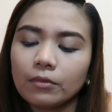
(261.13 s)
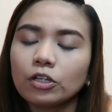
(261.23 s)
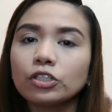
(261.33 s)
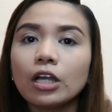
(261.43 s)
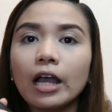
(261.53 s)

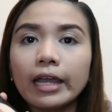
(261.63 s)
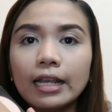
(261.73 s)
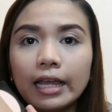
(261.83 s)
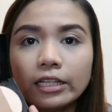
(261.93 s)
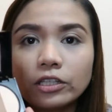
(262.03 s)
meron siyang
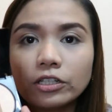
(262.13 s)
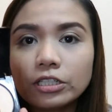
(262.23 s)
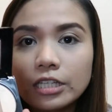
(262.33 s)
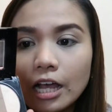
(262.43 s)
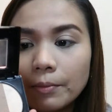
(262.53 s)

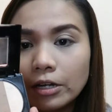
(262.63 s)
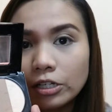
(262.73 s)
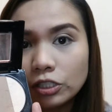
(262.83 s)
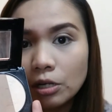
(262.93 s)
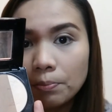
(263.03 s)
highlighter, saka
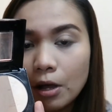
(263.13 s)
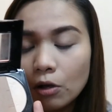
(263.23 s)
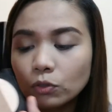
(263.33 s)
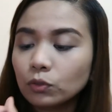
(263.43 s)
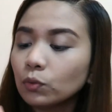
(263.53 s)
meron na siyang
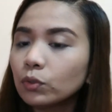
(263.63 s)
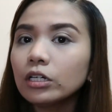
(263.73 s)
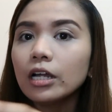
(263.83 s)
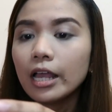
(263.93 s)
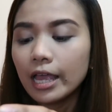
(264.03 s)
pang
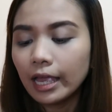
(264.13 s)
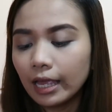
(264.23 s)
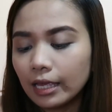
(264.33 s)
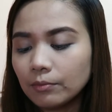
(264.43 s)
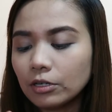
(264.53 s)
contour,
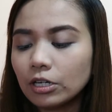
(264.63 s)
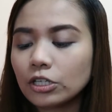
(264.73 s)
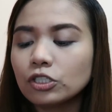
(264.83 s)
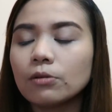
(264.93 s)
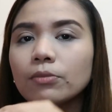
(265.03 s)
and meron
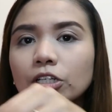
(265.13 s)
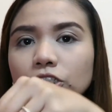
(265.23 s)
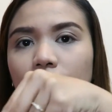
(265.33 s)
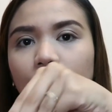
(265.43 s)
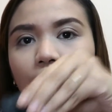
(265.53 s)
na siyang
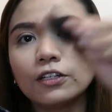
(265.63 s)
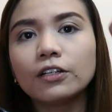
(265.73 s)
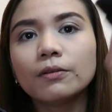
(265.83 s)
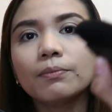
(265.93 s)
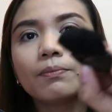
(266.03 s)
brush ito
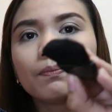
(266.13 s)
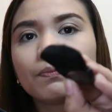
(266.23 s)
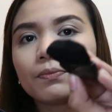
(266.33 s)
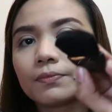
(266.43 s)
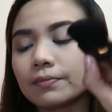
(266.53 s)

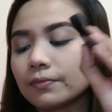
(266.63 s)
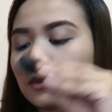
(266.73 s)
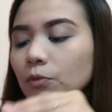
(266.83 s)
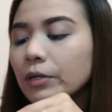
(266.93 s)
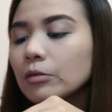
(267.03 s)

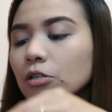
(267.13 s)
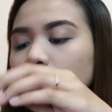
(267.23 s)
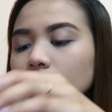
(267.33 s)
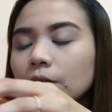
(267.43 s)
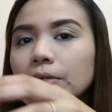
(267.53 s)
pwede din
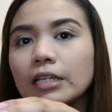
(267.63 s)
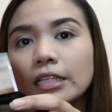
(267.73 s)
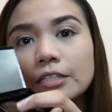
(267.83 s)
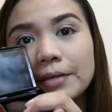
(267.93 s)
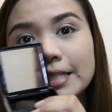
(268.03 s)
siyang gamitin.
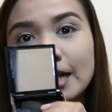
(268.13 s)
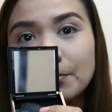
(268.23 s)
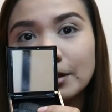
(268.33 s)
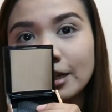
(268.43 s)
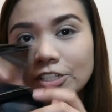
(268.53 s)
Tapos may
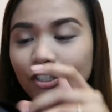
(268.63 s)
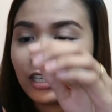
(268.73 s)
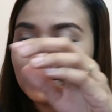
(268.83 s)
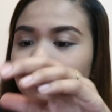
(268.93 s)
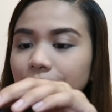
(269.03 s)
salamin na din
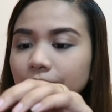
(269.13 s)
siya.